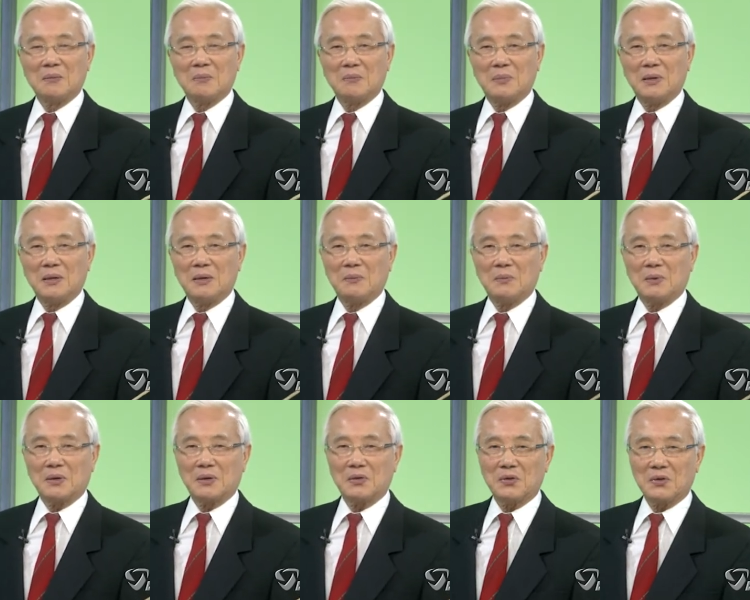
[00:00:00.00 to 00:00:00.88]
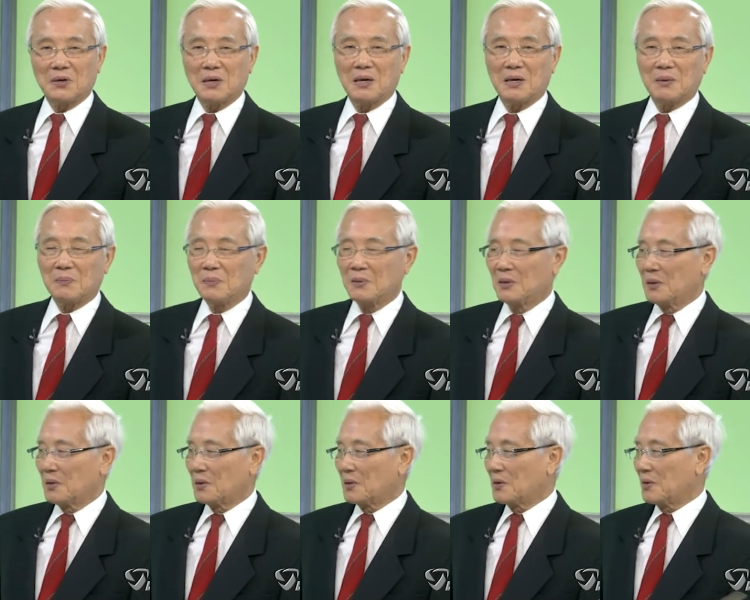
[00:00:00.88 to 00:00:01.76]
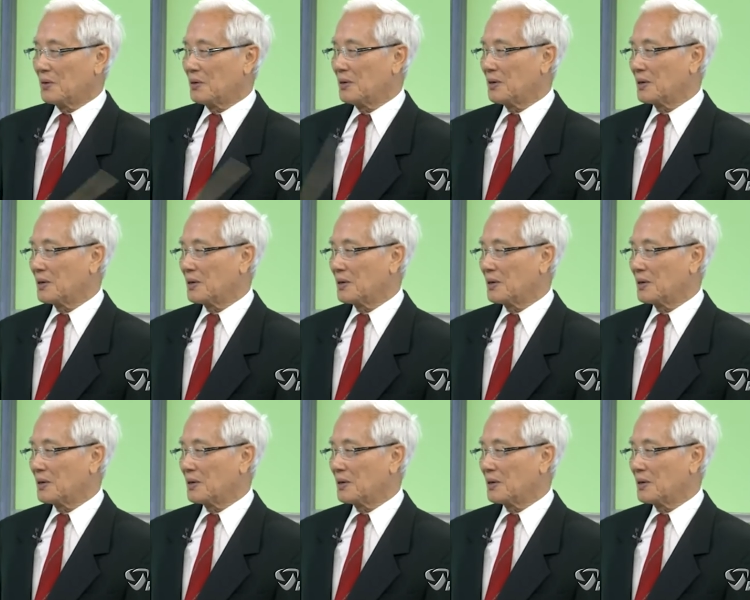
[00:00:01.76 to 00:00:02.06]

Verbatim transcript: bị một cái trường hợp gọi